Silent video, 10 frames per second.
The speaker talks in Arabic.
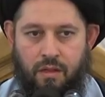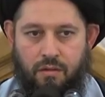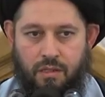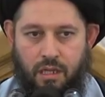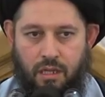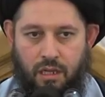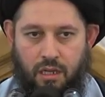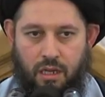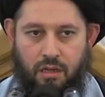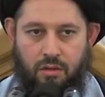وصلى
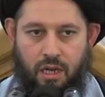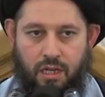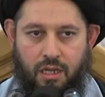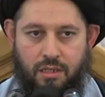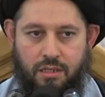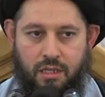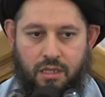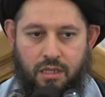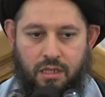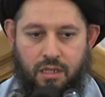الله على
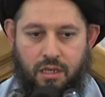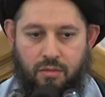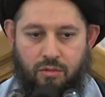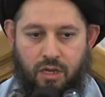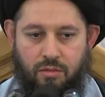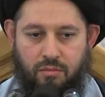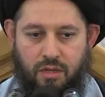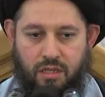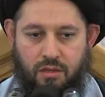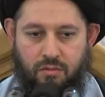سيدنا
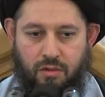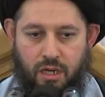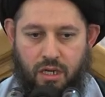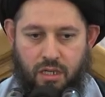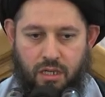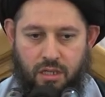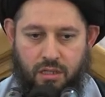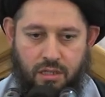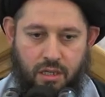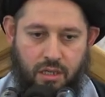محمد وآله
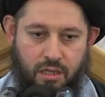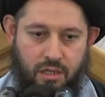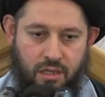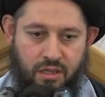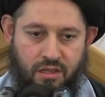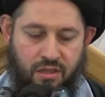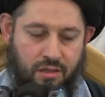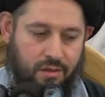الطاهرين